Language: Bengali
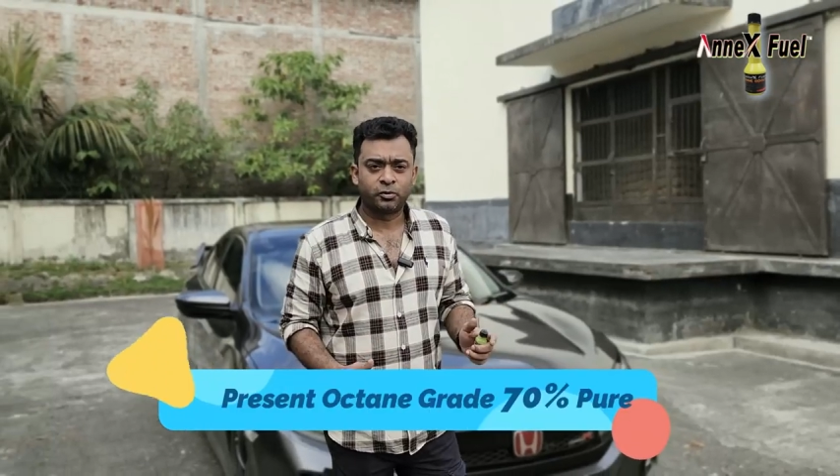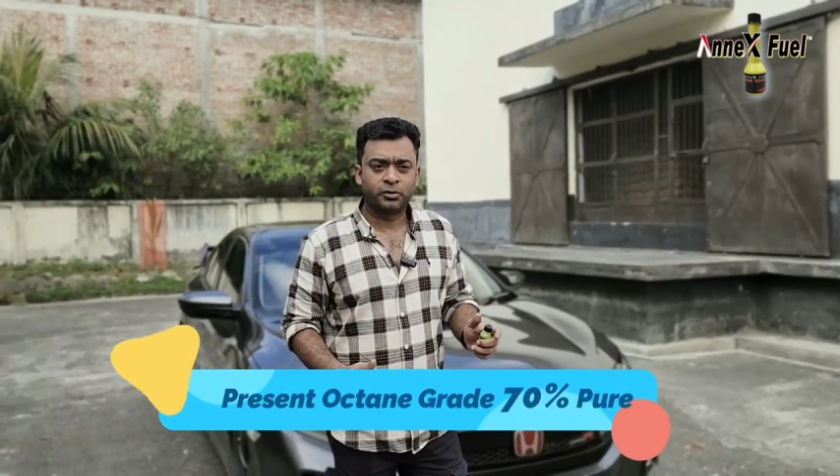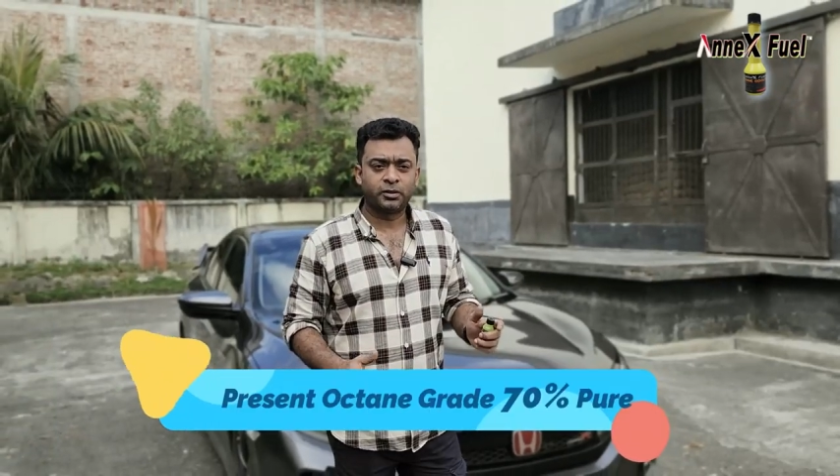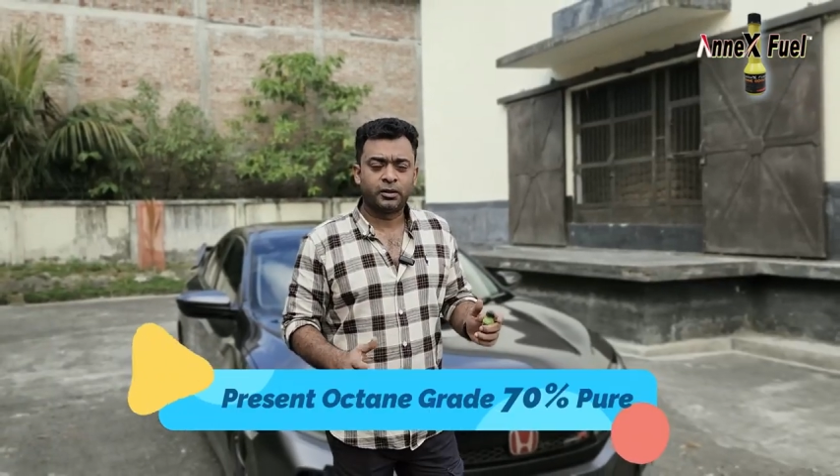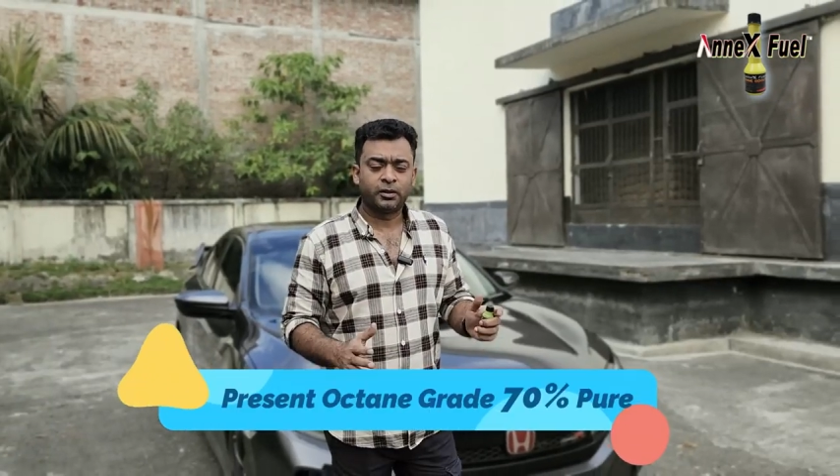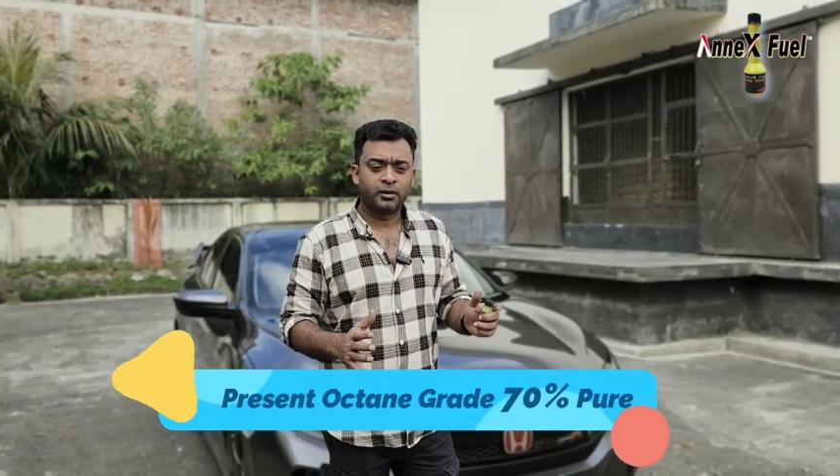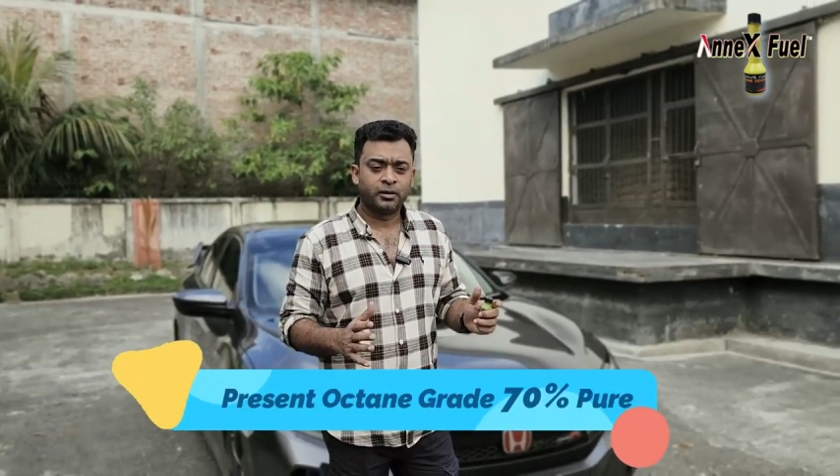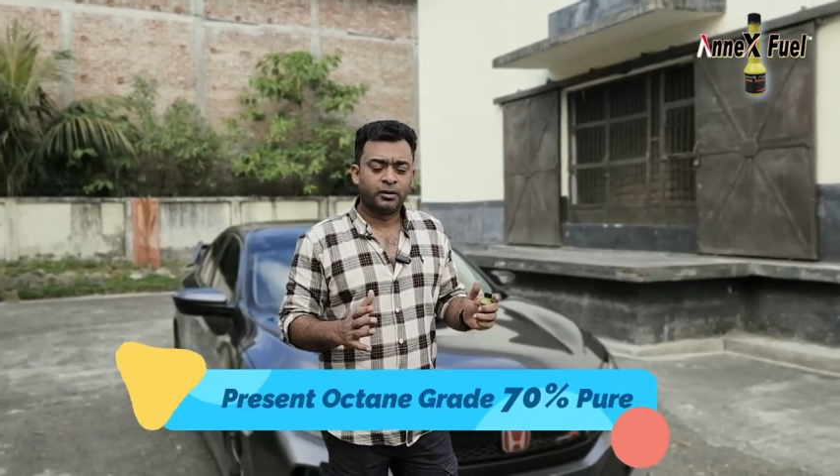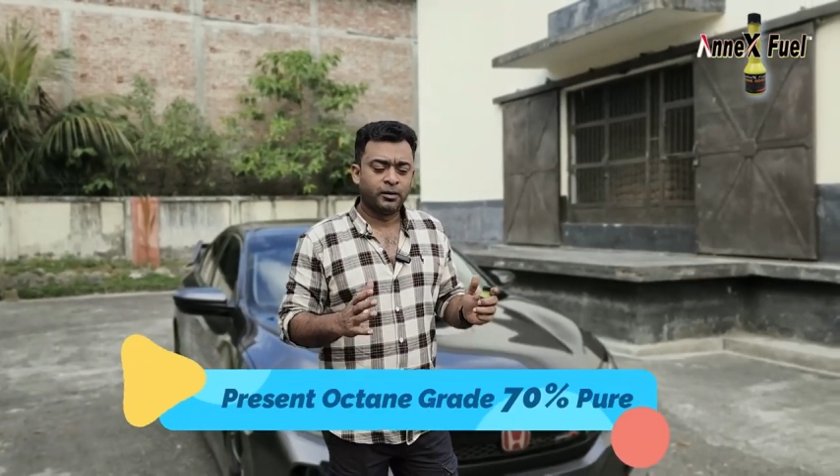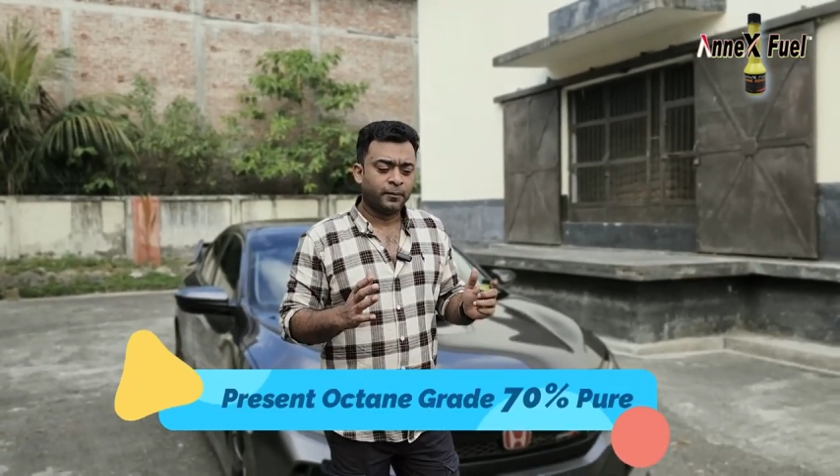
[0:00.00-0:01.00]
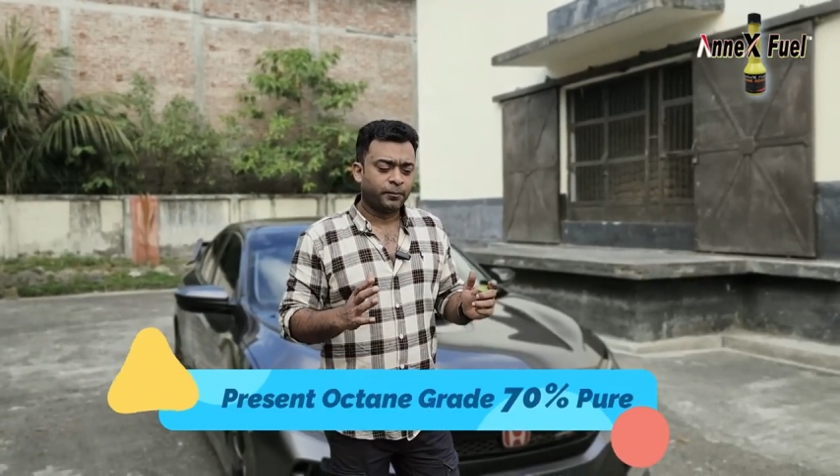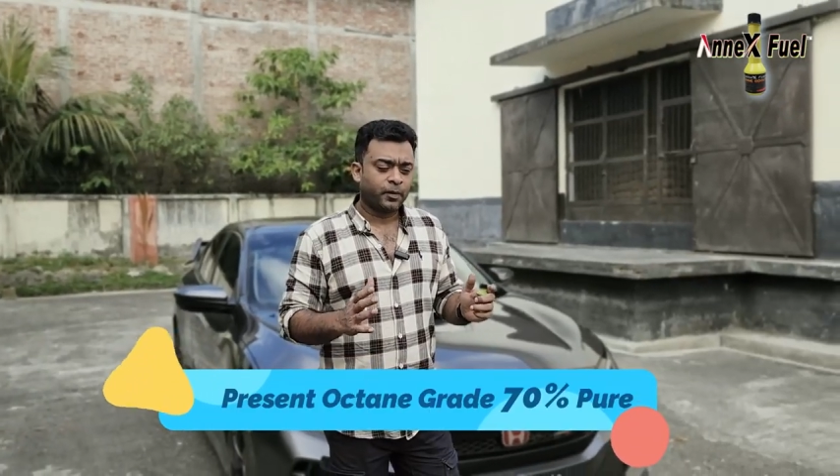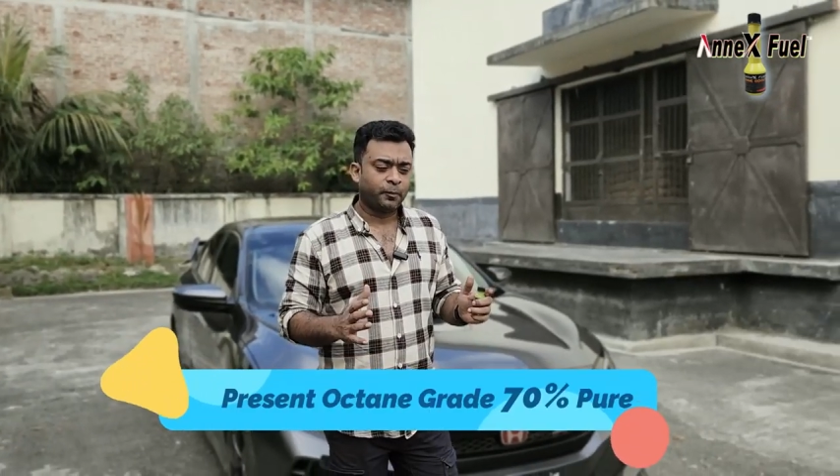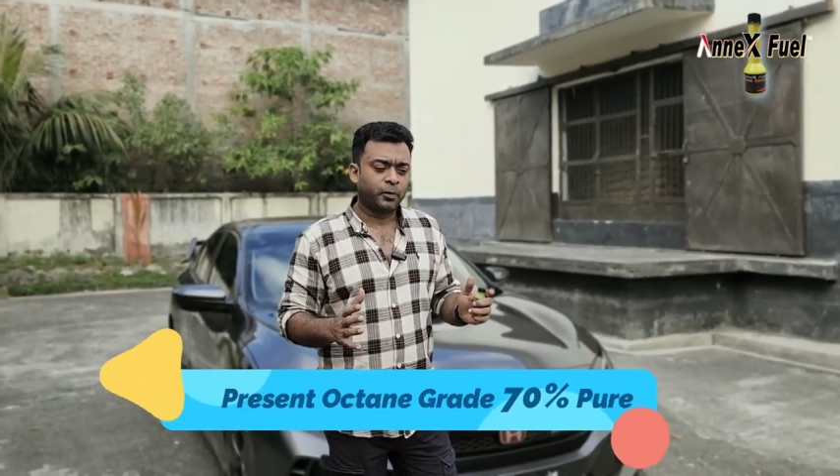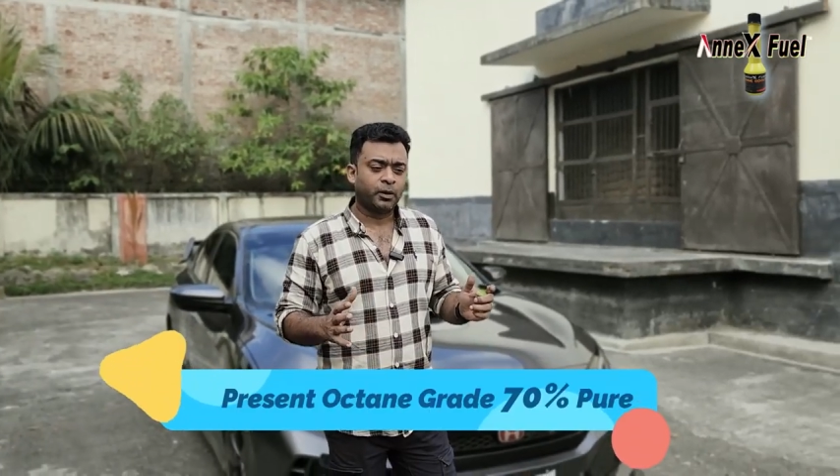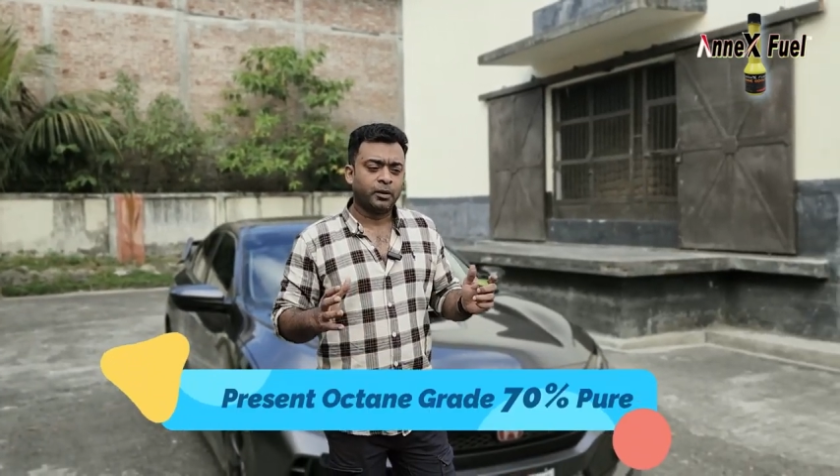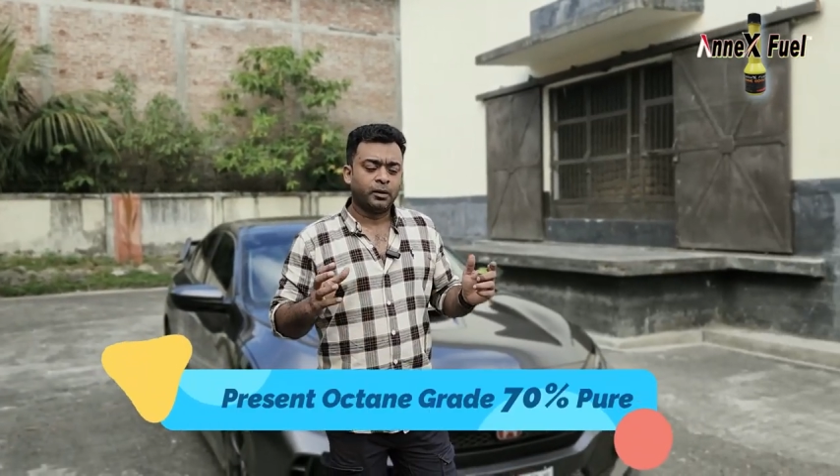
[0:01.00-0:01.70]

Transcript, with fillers: হচ্ছে তারপরে